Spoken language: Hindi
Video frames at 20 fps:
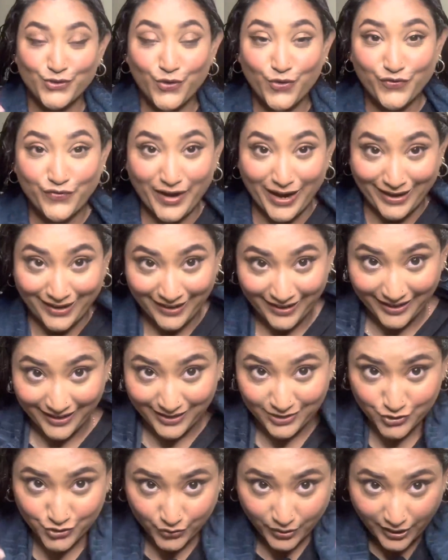
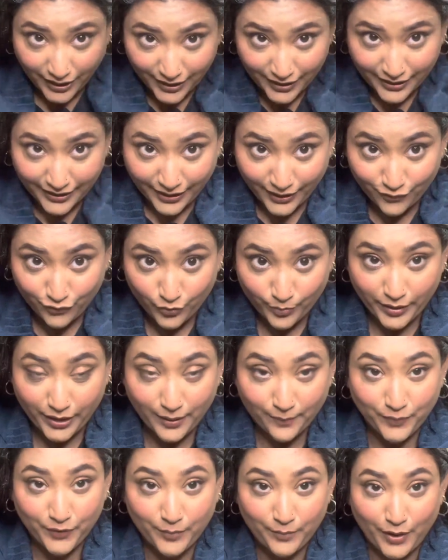फाइनली जो कलर है वो मैंने
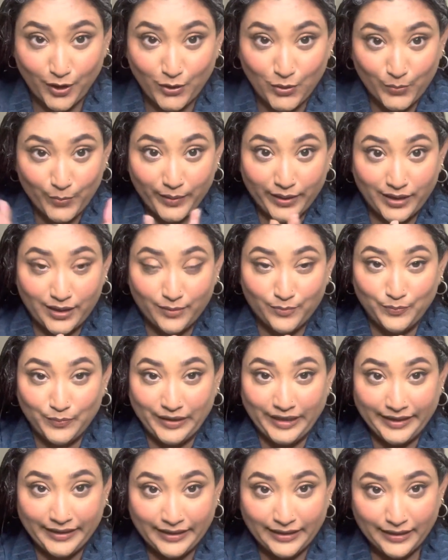अपने बालों में
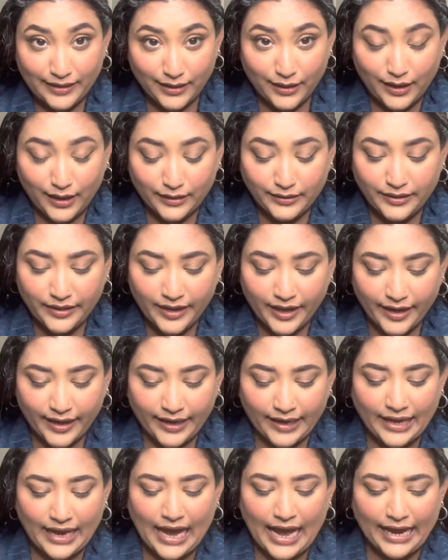कम्प्लीटली लगा दिया
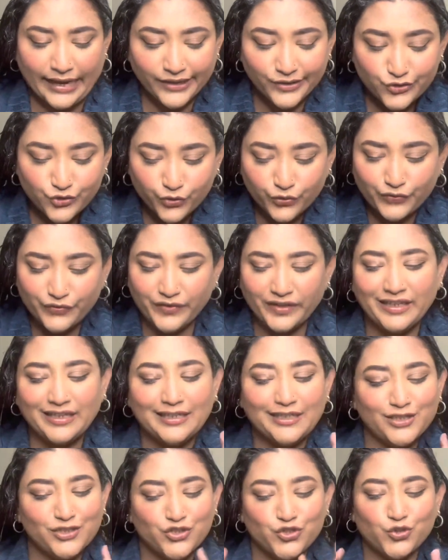है आई डू फील
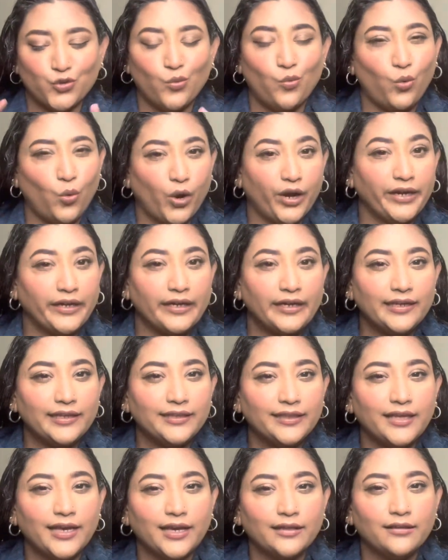कि जो क्वांटिटी
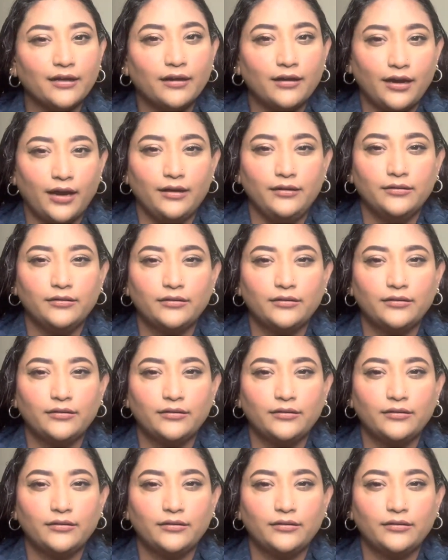दिया था कलर